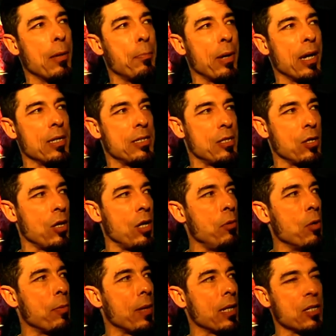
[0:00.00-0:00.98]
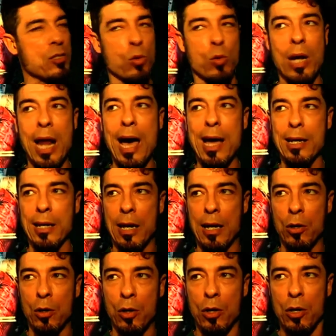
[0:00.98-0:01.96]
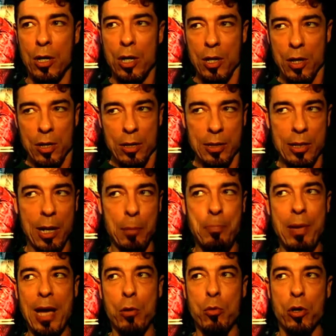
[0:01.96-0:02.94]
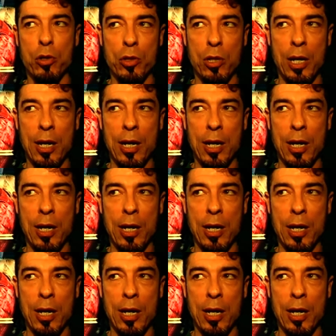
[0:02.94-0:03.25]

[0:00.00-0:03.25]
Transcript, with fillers: l'apparizione di mio padre sull'argano del Pequod,